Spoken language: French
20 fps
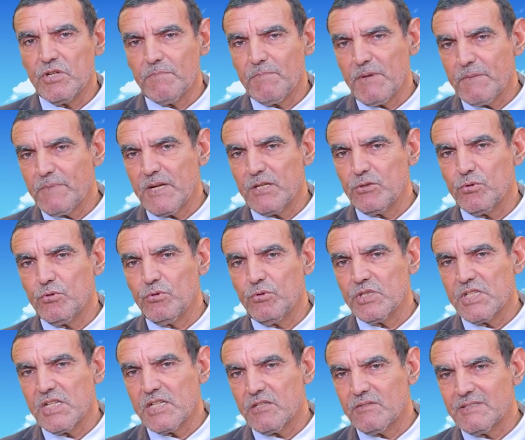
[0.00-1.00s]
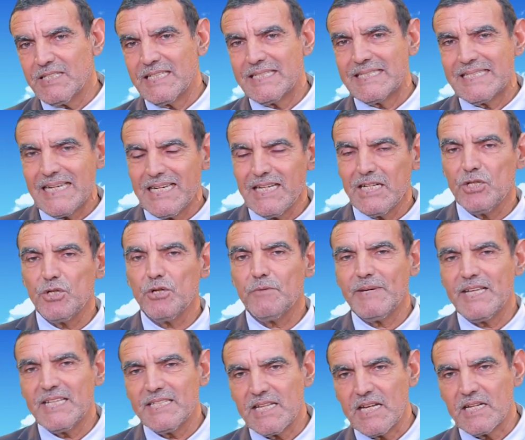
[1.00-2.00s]
Les pépins de courge, ils contiennent
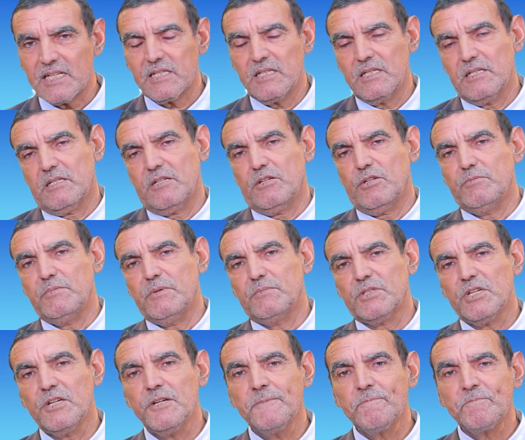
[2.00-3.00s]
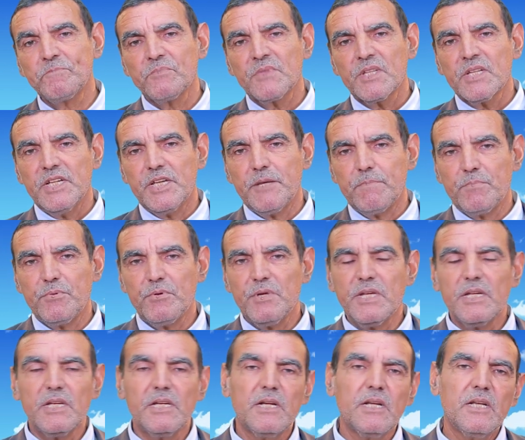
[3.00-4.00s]
sélénium et zinc en même temps. Et
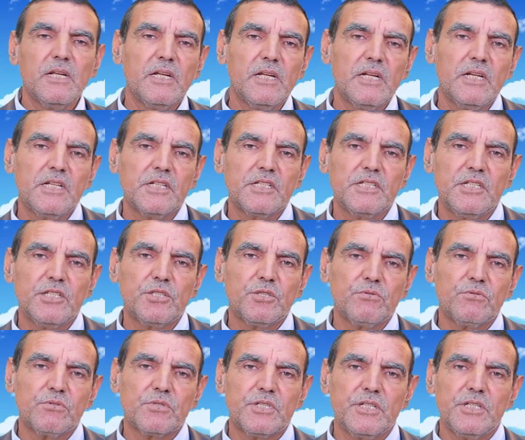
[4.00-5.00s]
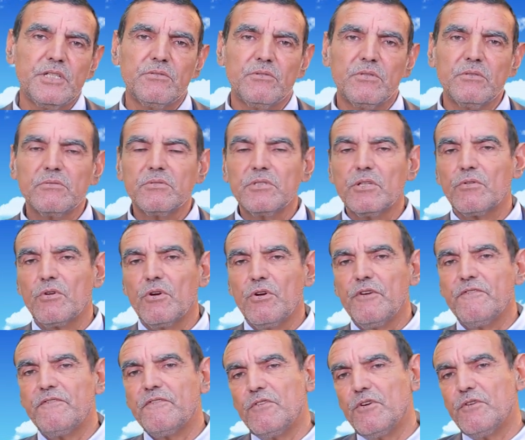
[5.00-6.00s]
puis, il, existe aussi donc dans
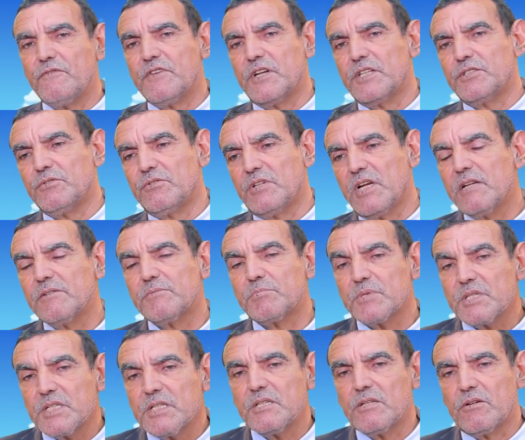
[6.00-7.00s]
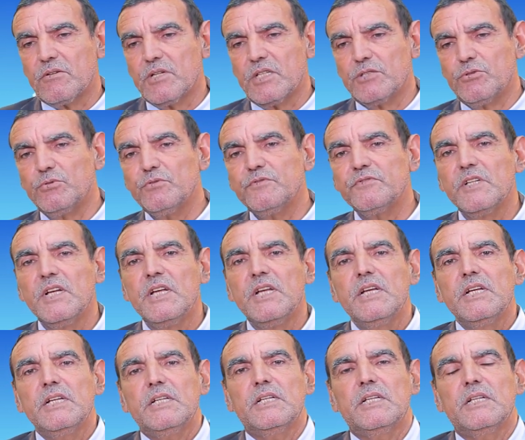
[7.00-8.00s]
l'œuf, l'œuf naturel, si on la trouve,
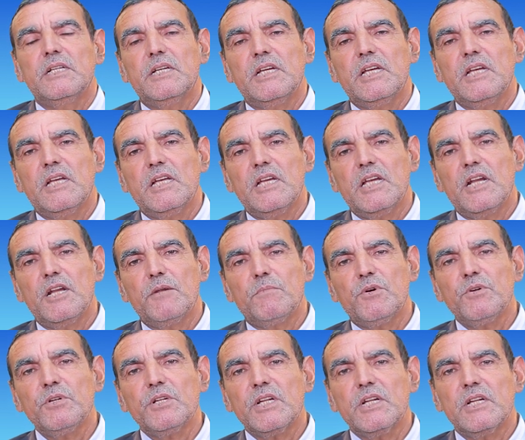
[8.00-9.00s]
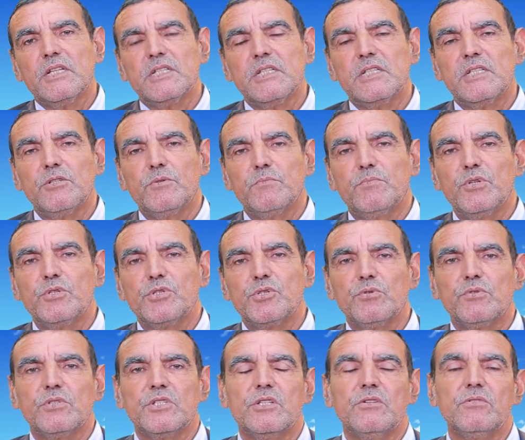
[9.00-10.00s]
euh, elle est bonne et c'est une bonne
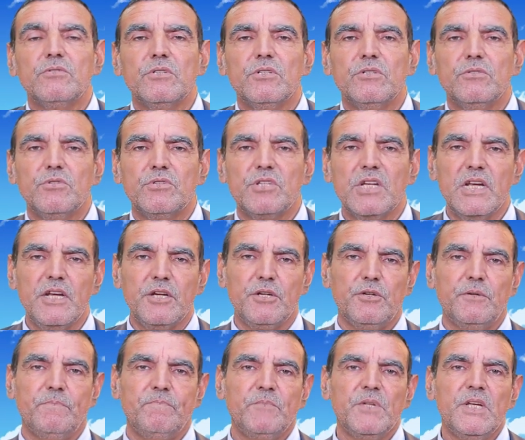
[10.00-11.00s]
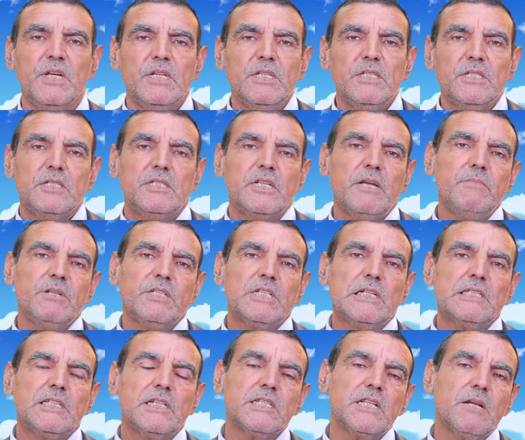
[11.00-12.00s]
source donc de sélénium. C'est un
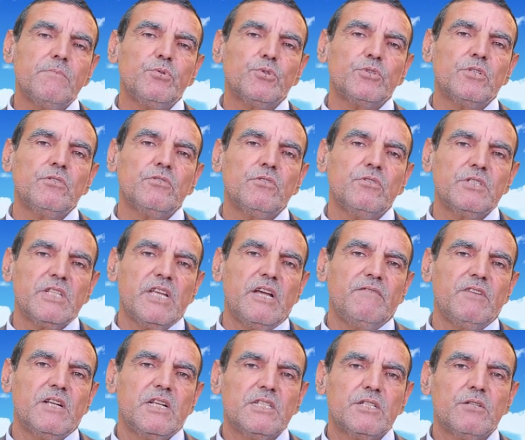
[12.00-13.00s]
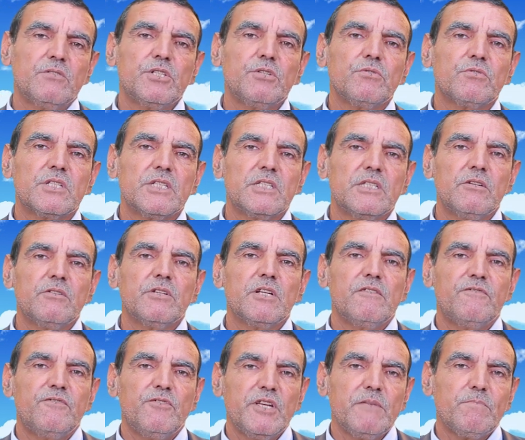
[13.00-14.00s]
métal très important quand avec les antioxydants,
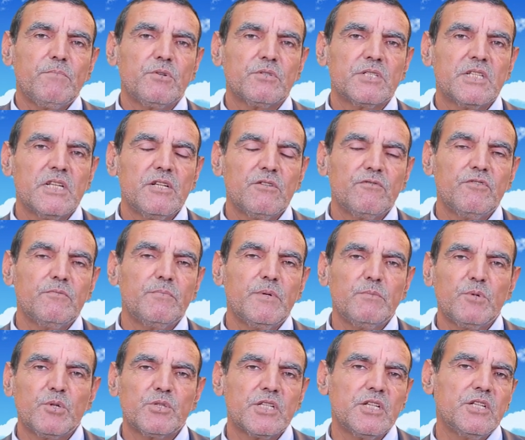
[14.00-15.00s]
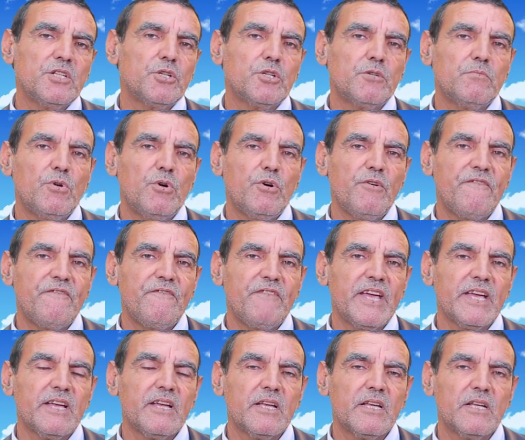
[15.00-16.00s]
il faut y penser, il ne faut pas penser uniquement au
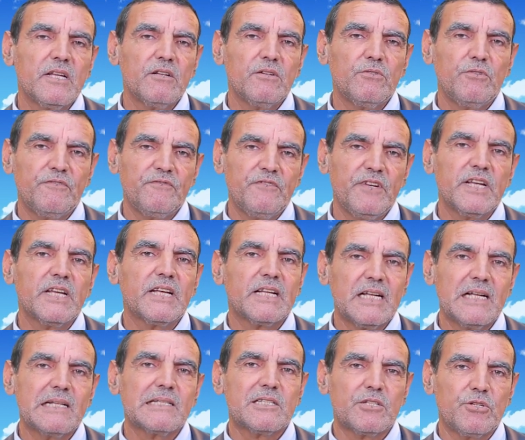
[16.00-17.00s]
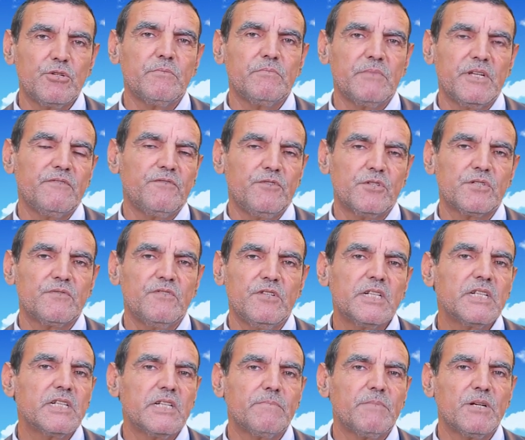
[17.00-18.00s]
fer, au fer, calcium et
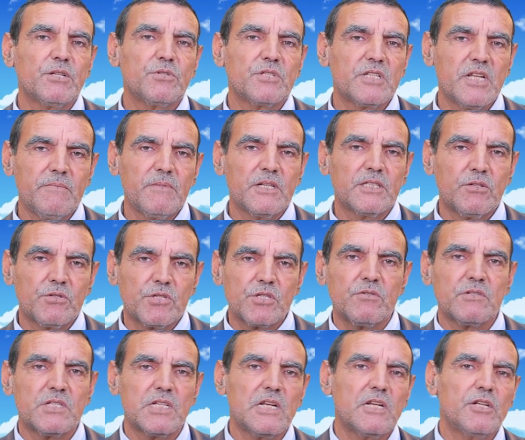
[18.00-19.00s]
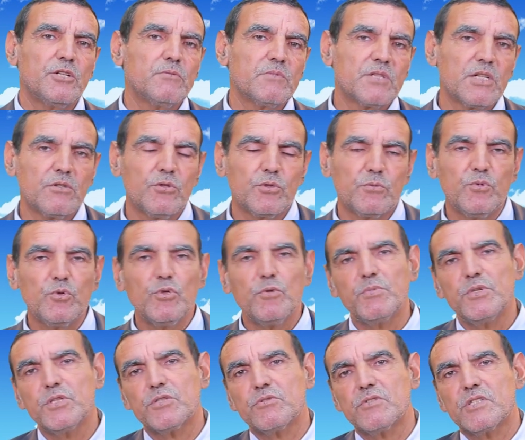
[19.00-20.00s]
phosphore, il n'y a pas que ça, mais attention, sélénium, ça compte beaucoup
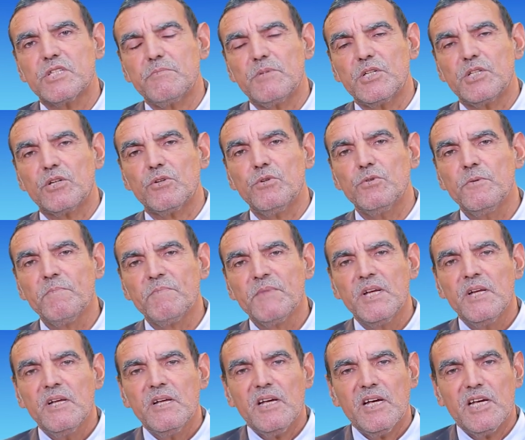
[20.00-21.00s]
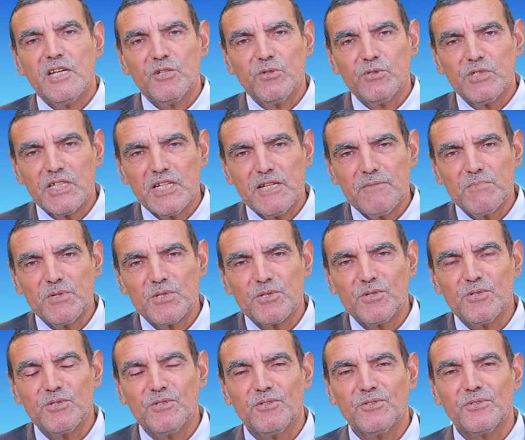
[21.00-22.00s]
plus que ces minéraux. À un autre
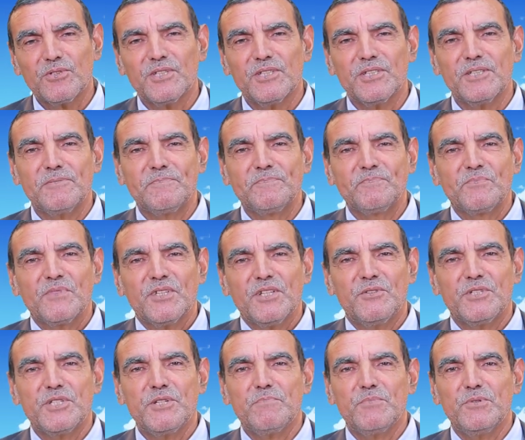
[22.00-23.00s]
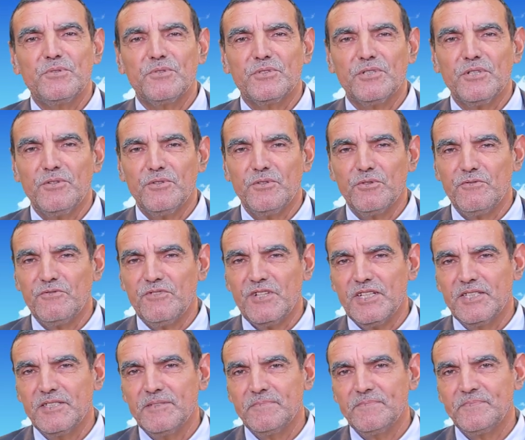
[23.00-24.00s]
épisode, donc en euh, si peu de temps, au
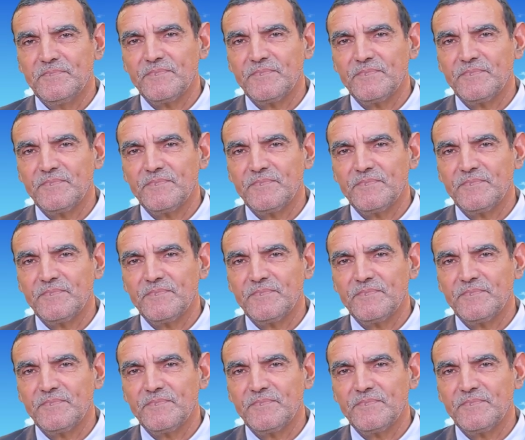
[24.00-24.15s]
revoir.